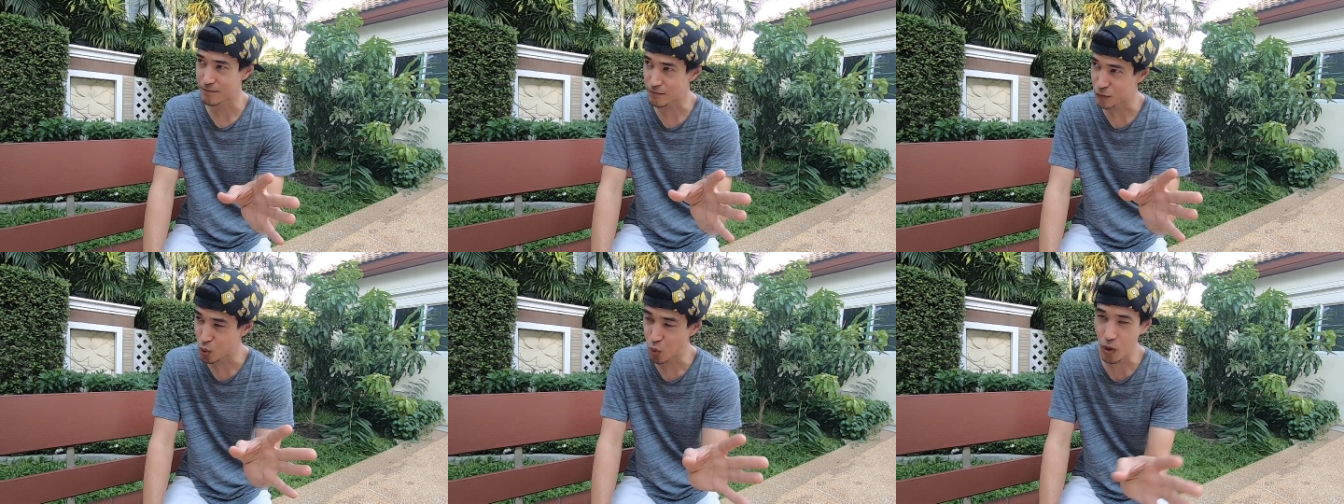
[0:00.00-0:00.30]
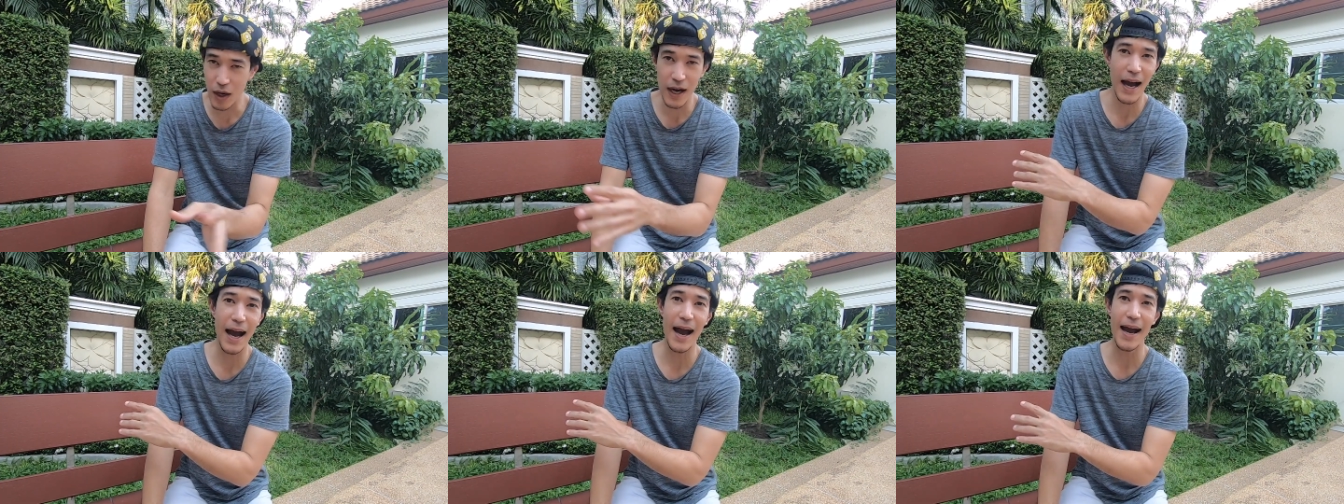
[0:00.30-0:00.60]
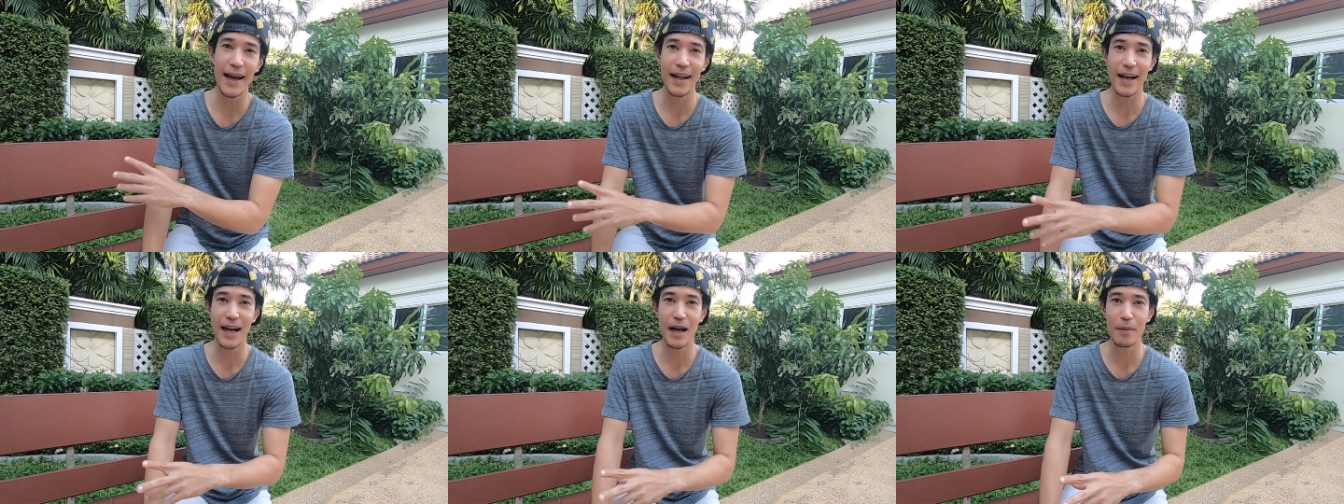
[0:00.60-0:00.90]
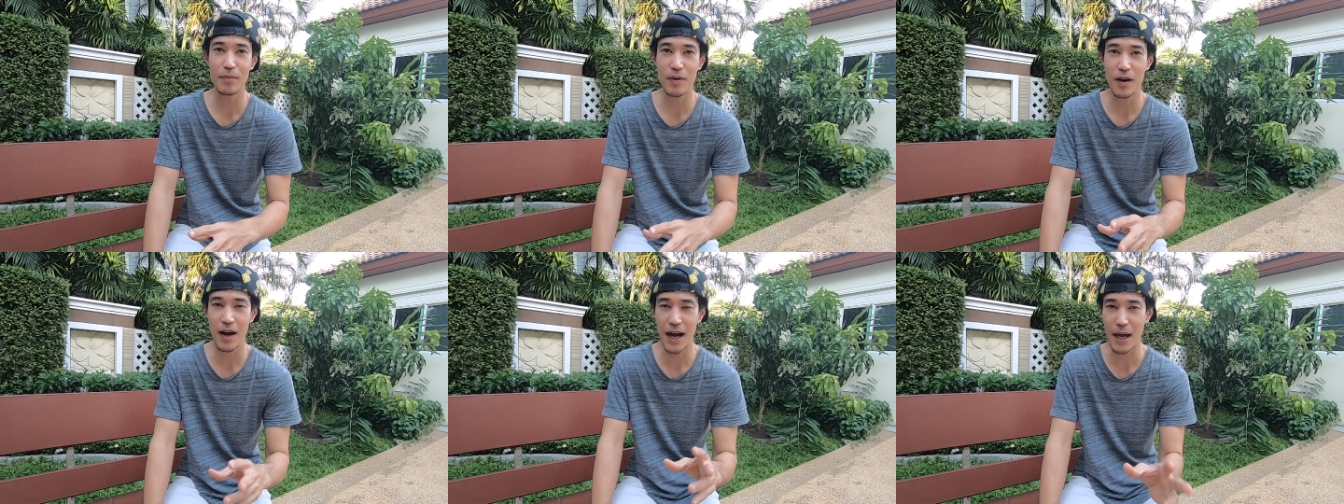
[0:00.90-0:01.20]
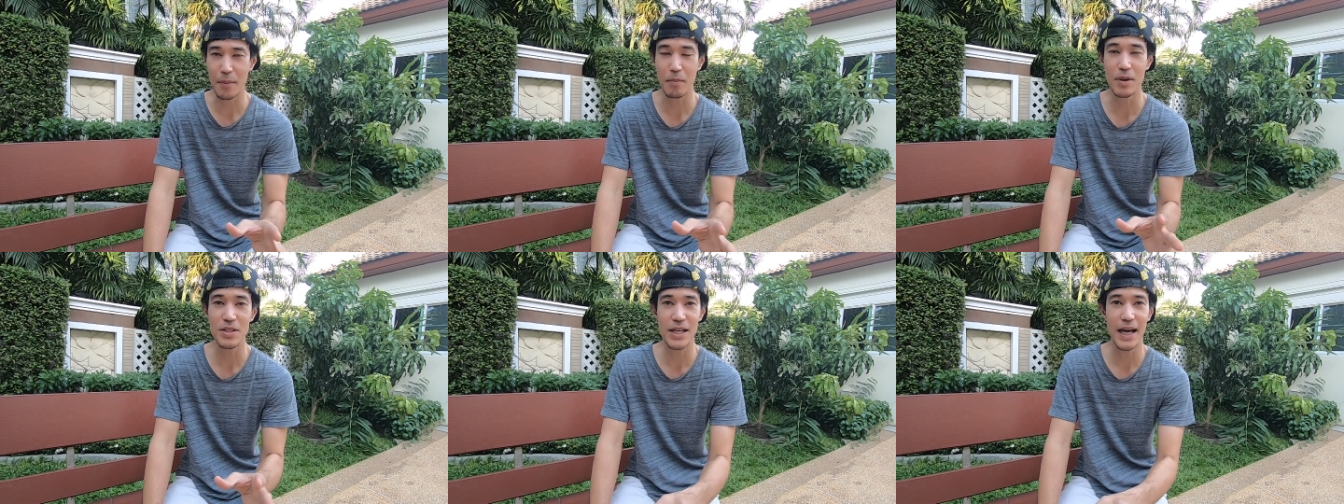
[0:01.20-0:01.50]
ทุกค่ายนะครับก็หัน
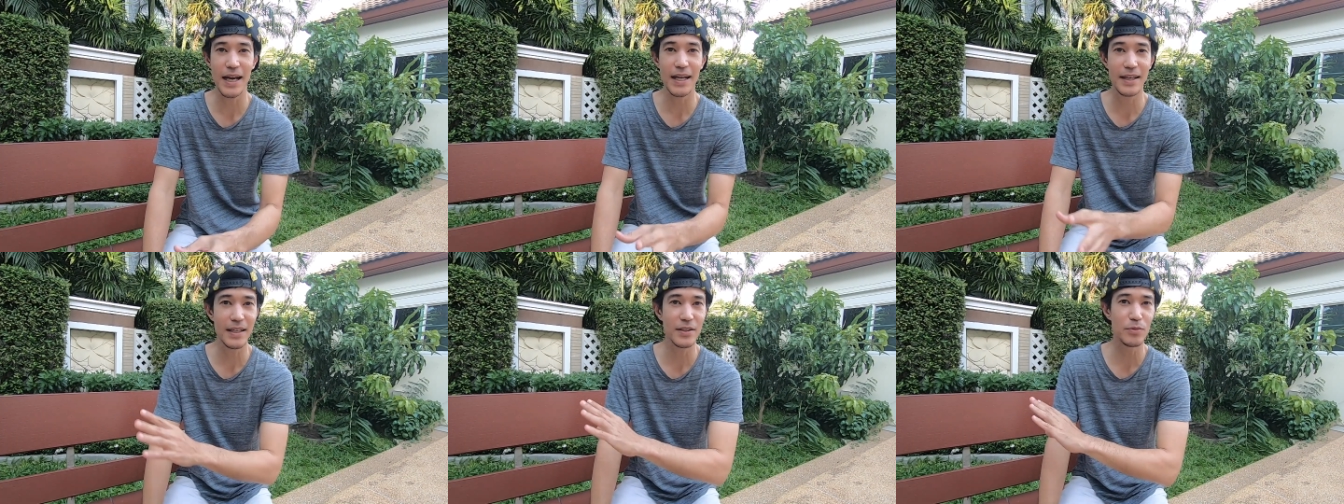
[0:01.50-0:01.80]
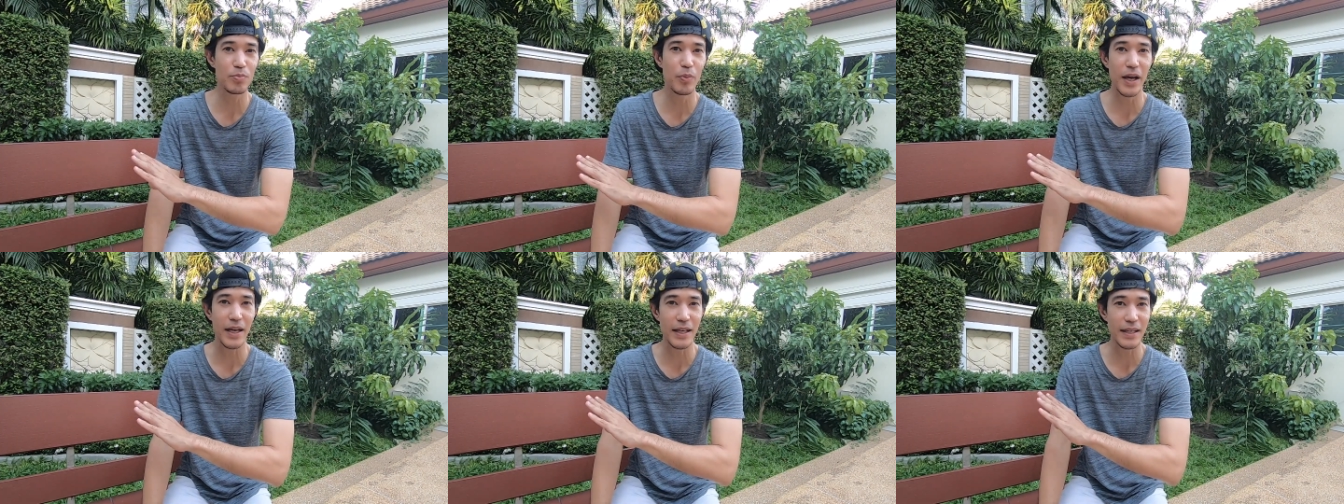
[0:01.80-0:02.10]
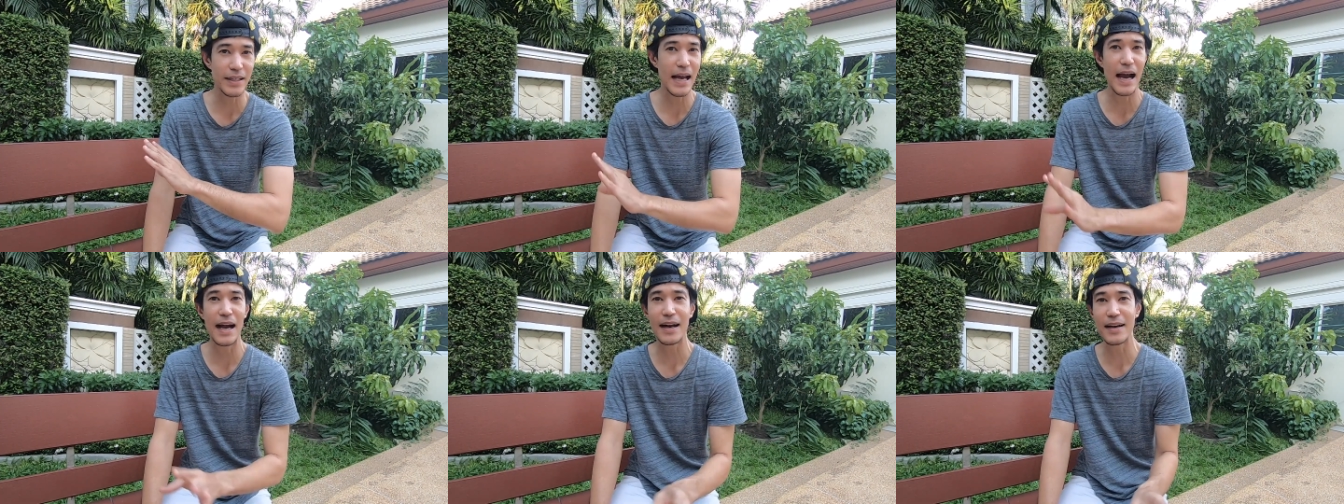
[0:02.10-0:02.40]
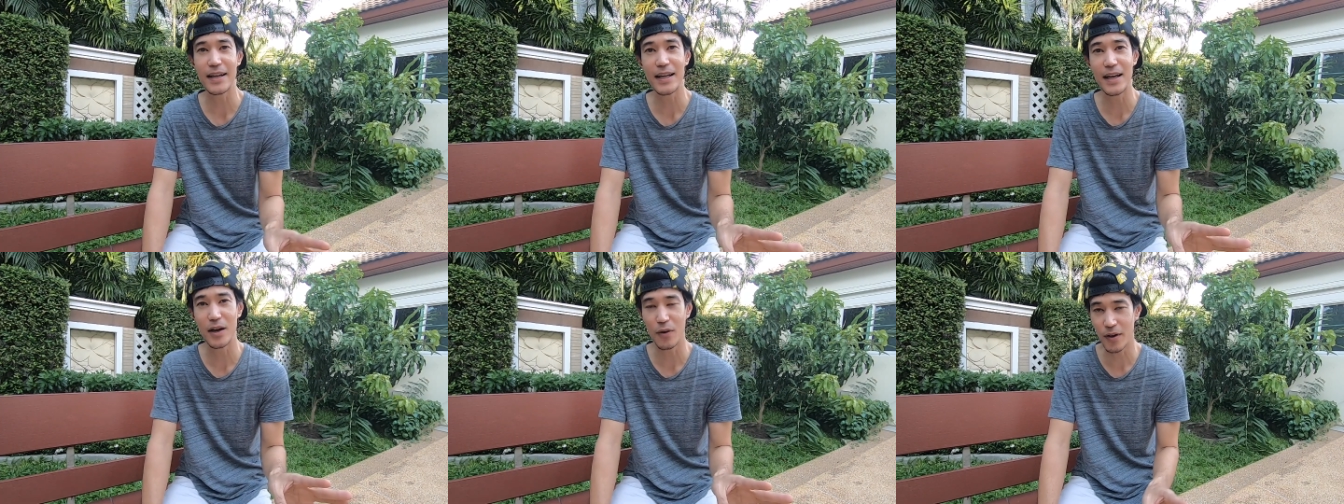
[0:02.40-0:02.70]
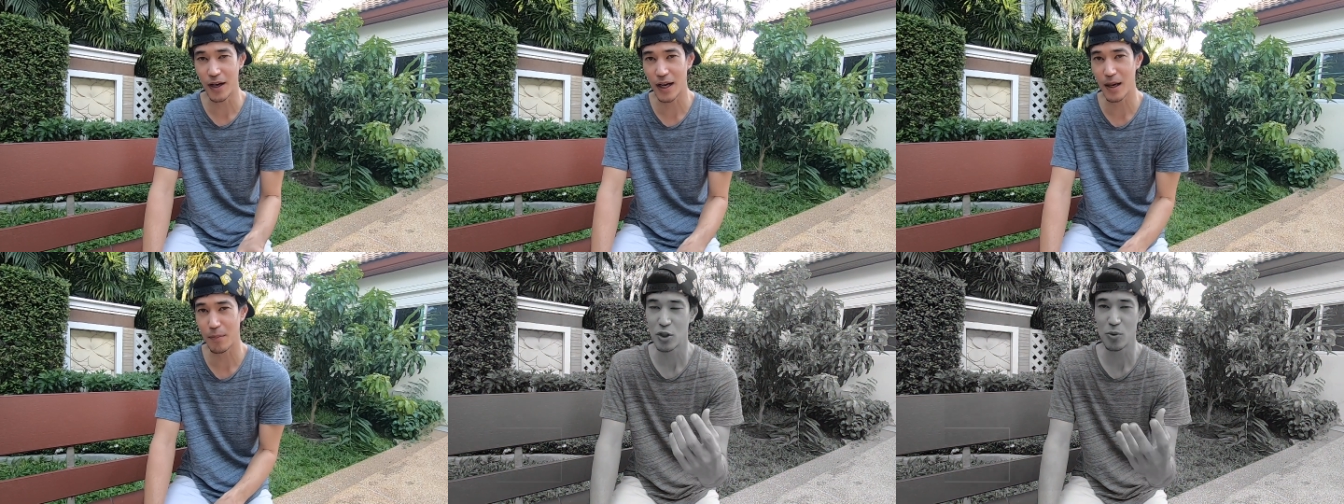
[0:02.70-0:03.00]
มาใช้ดิสเบรกอย่างเดียว
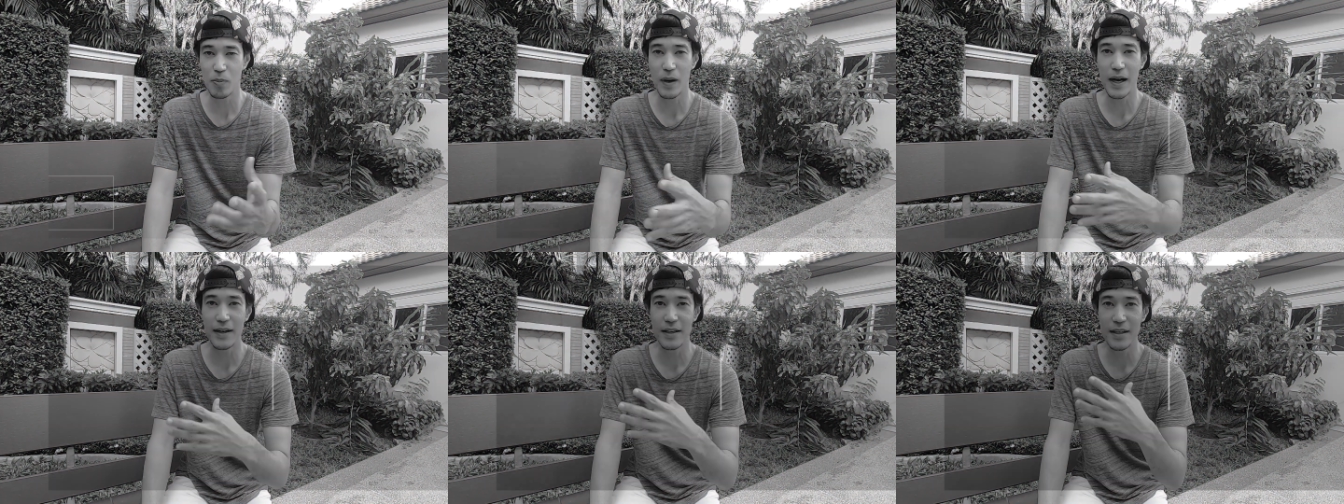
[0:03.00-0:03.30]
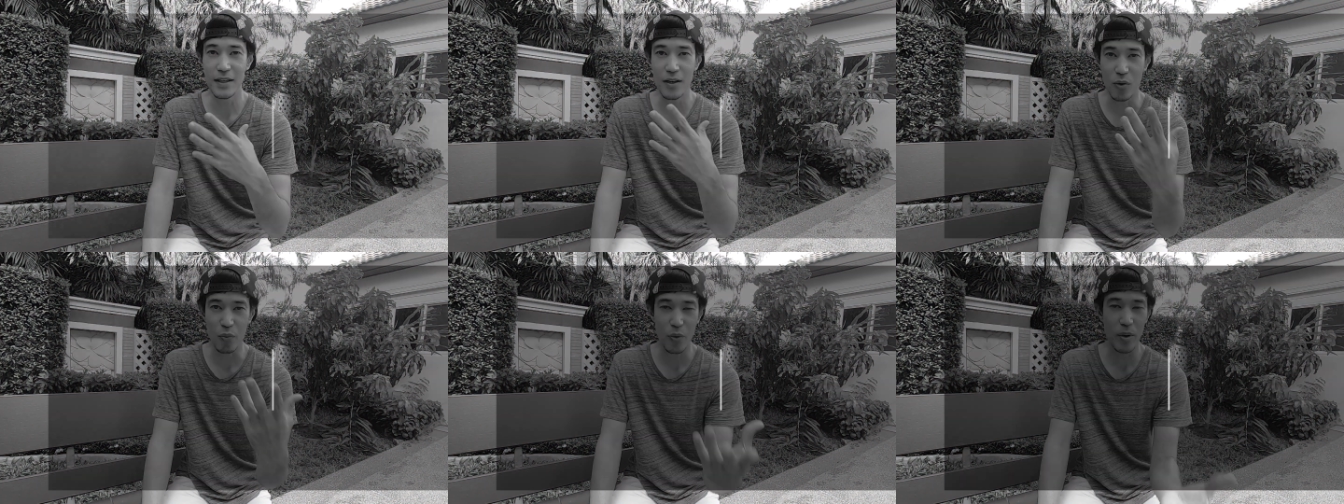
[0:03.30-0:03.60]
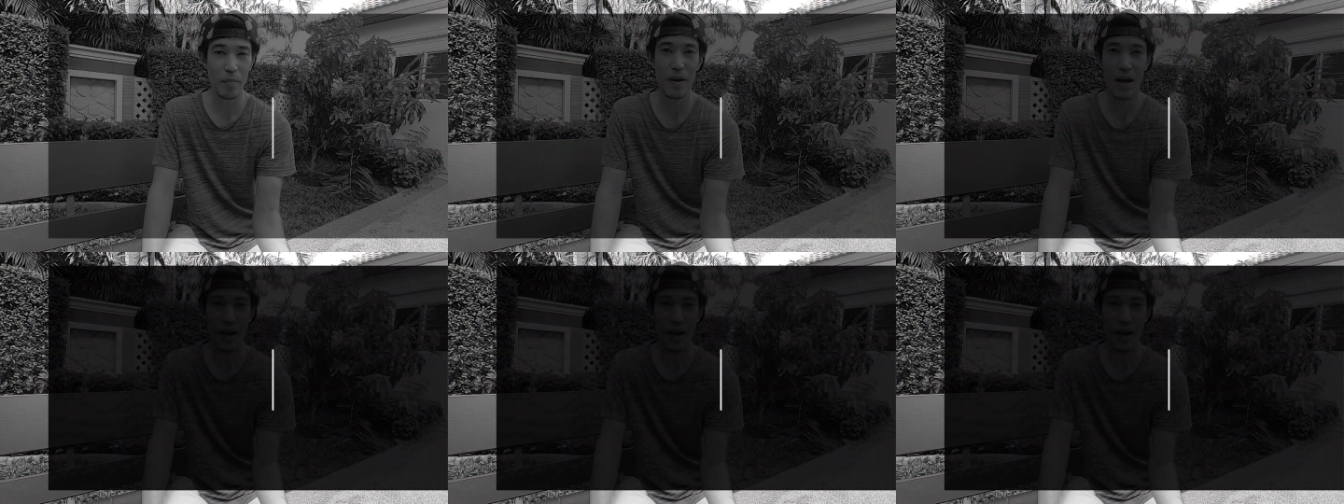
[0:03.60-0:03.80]
นะครับ ปัจจุบันเรื่องของริมเบร